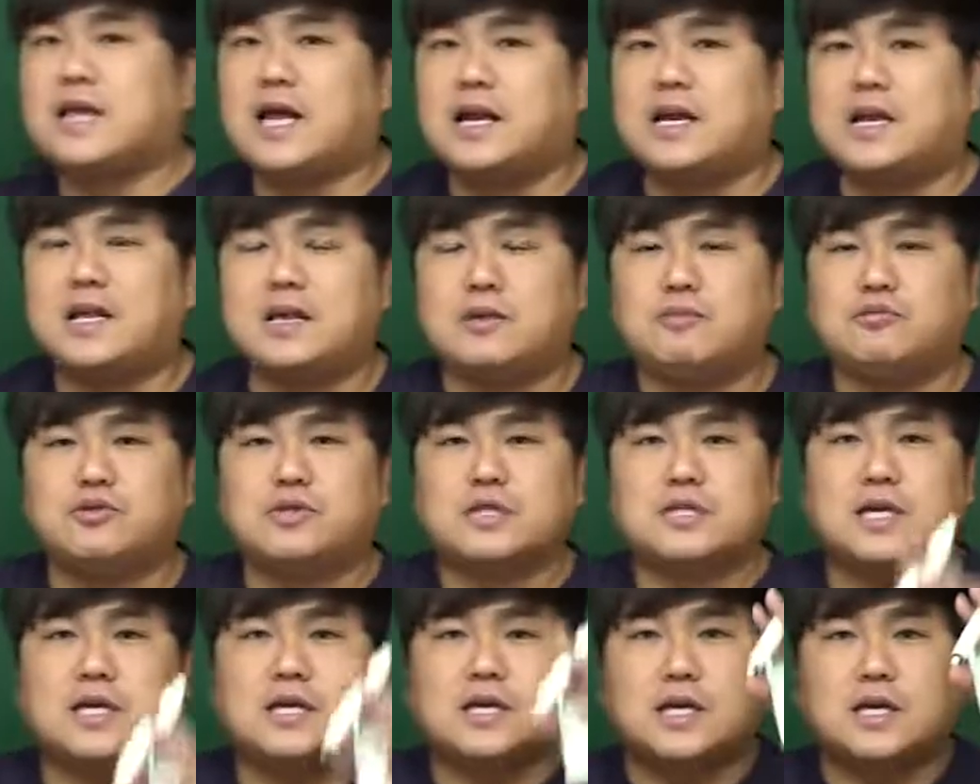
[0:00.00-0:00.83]
달리
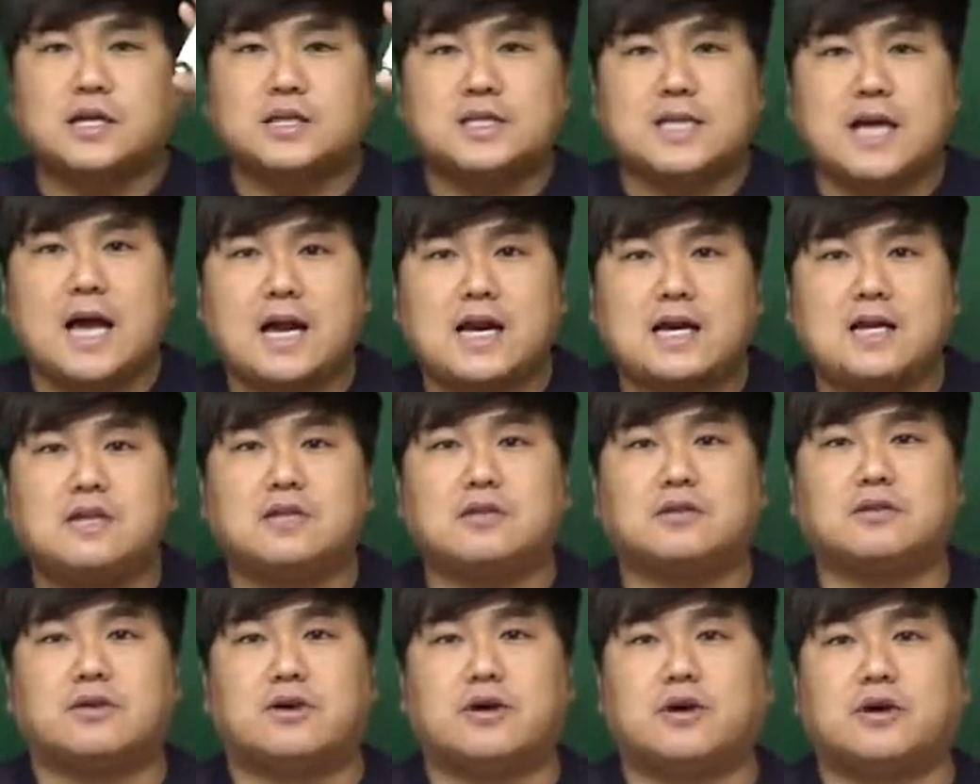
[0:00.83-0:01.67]
문장을 이렇게 자른
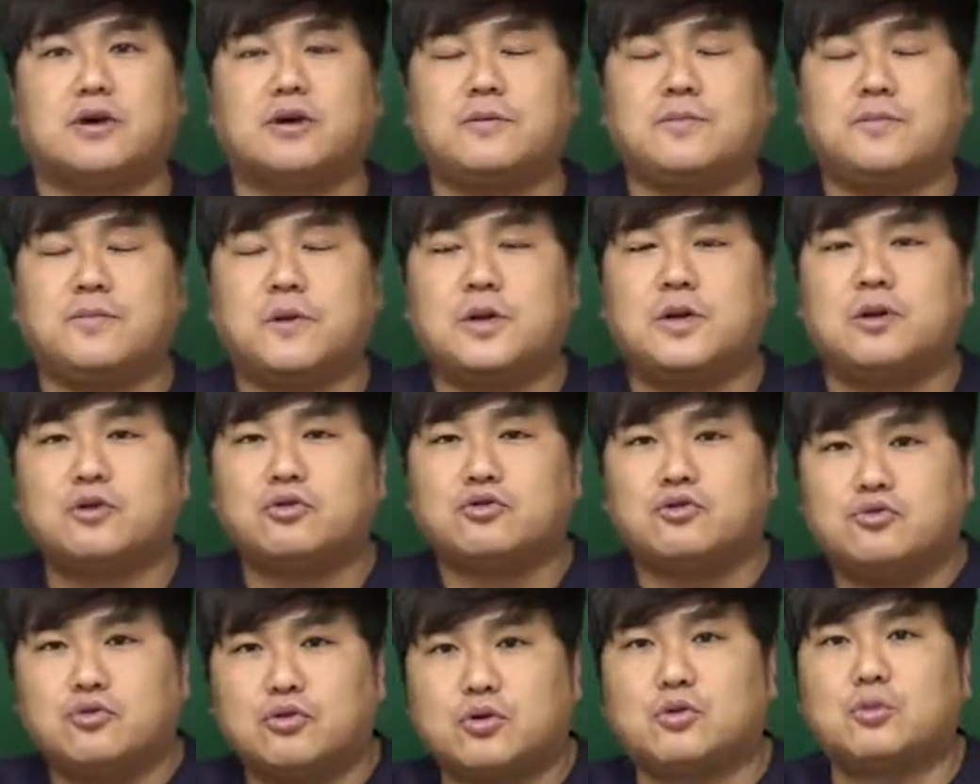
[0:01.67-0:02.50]
거예요.
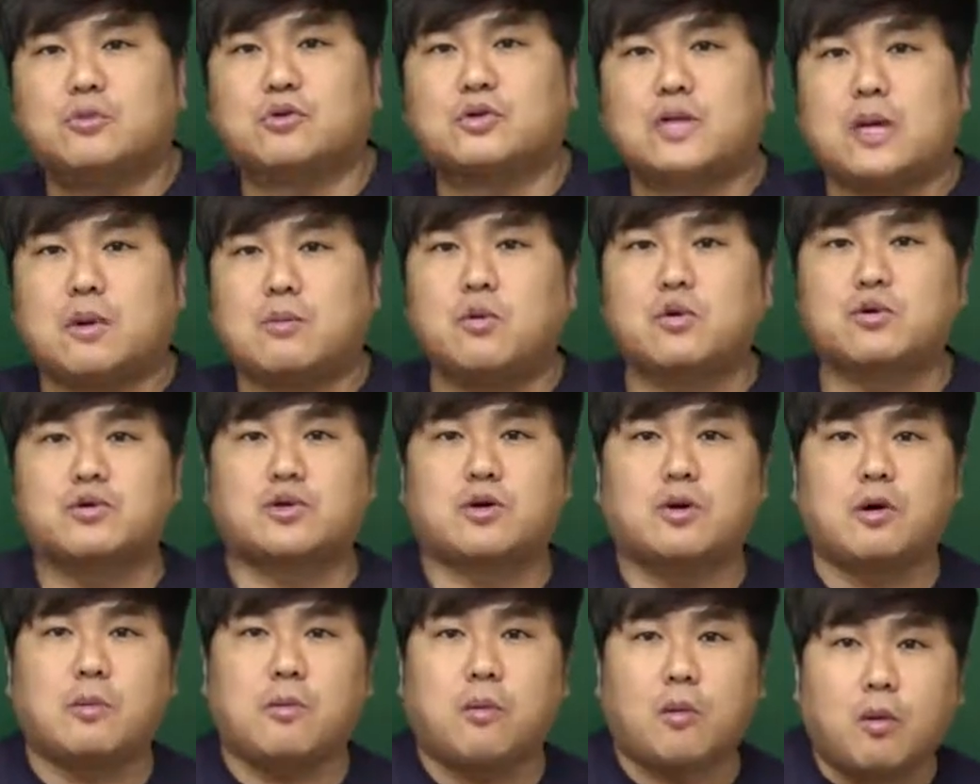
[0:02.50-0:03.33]
주어, 동사,
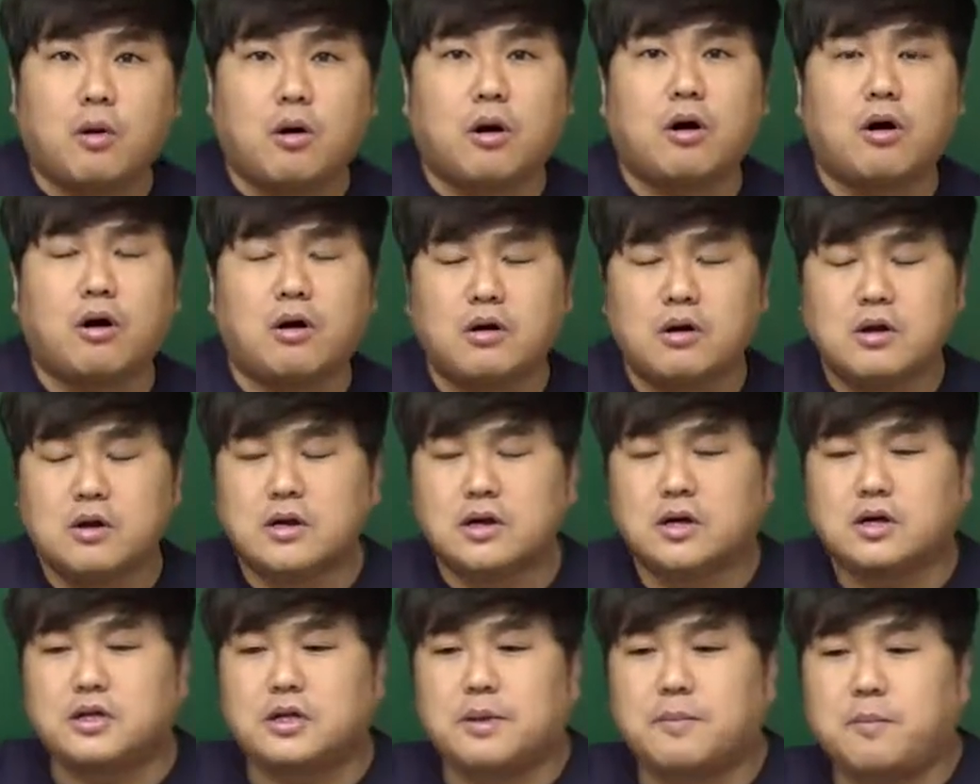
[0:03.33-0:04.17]
목적어, 보어.
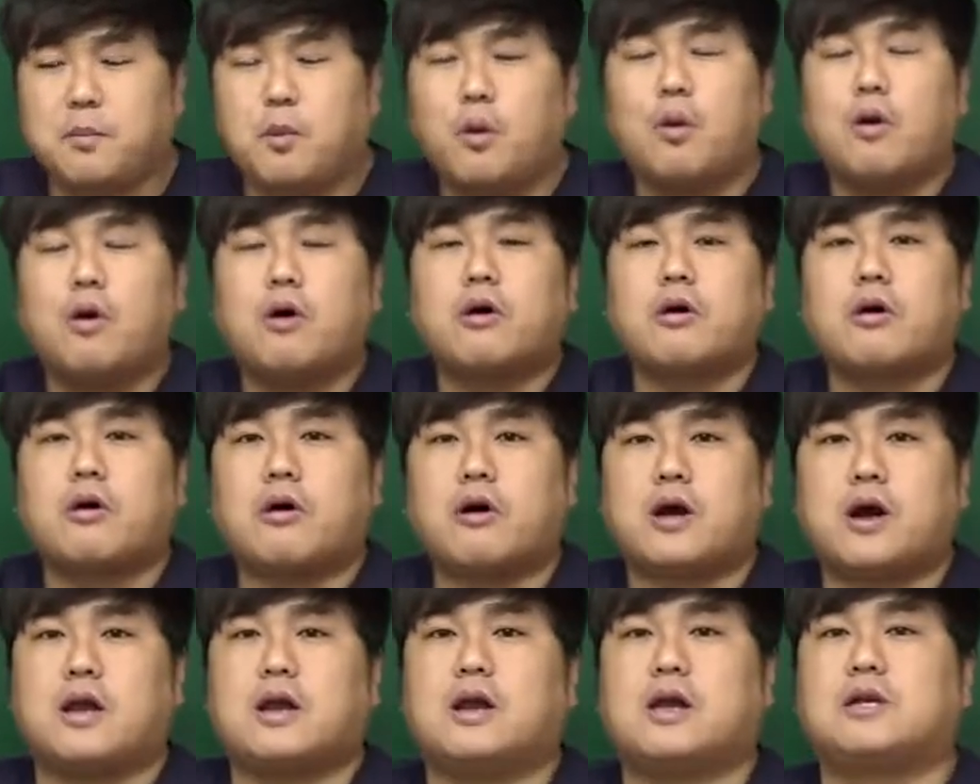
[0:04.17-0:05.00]
근데 보어
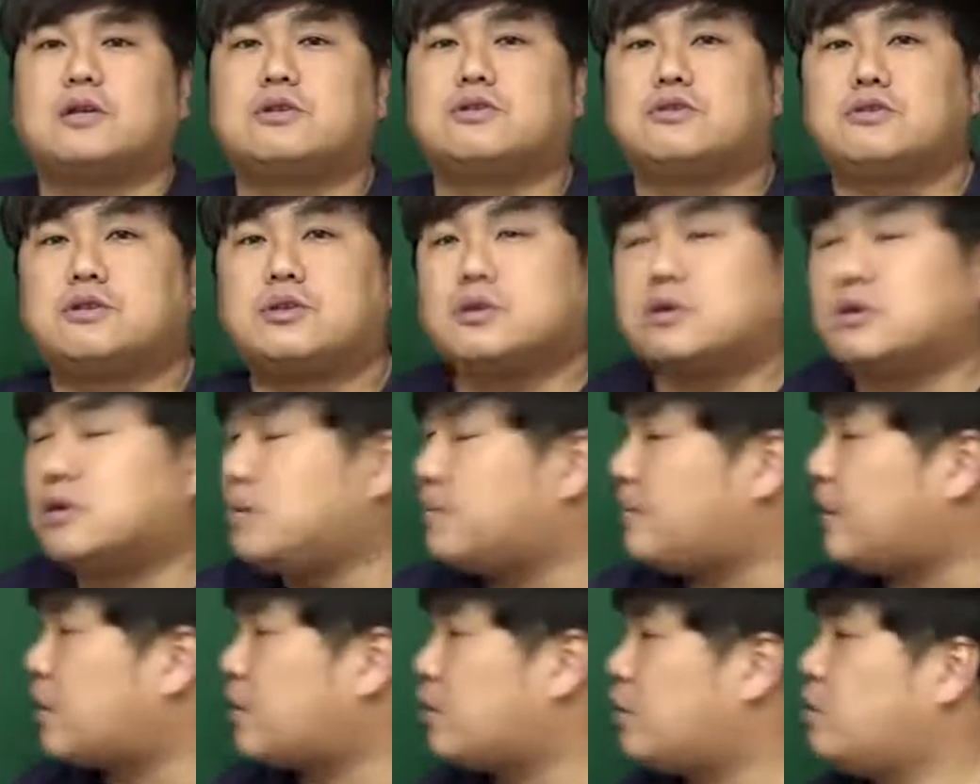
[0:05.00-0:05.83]
역할을 할 수 있는 건
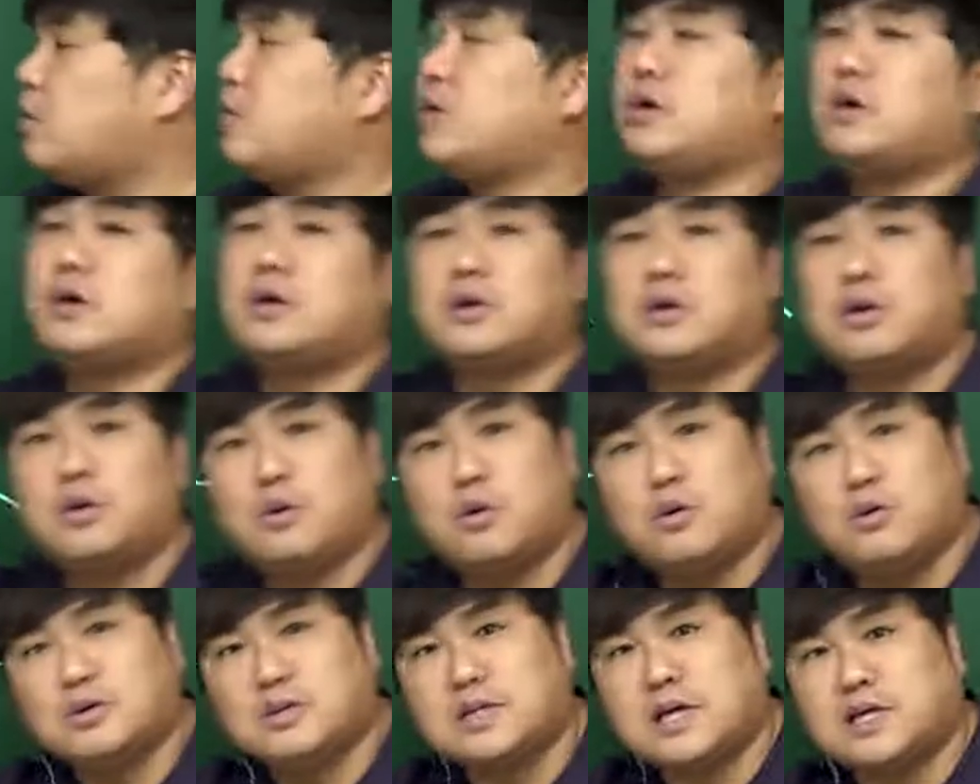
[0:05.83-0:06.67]
바로
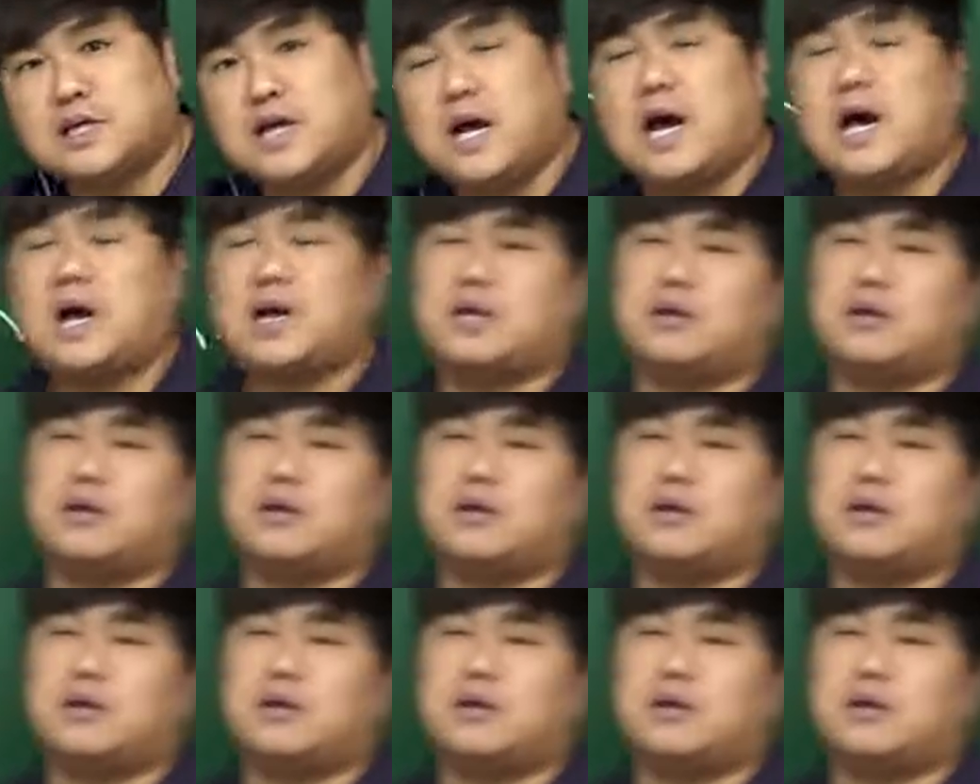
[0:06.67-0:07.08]
형용사다